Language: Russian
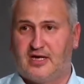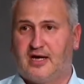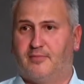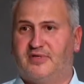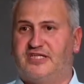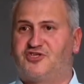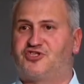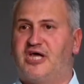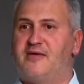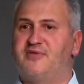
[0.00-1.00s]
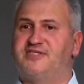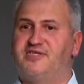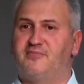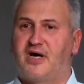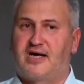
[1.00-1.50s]
Мы начинаем
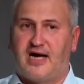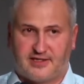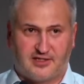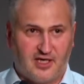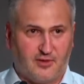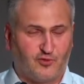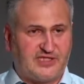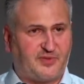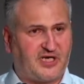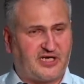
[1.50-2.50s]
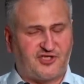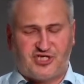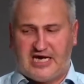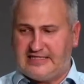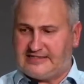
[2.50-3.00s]
изнемогать. У нас
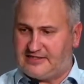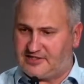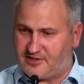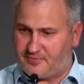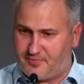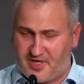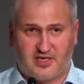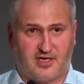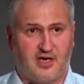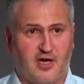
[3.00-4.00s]
прекращается терпение.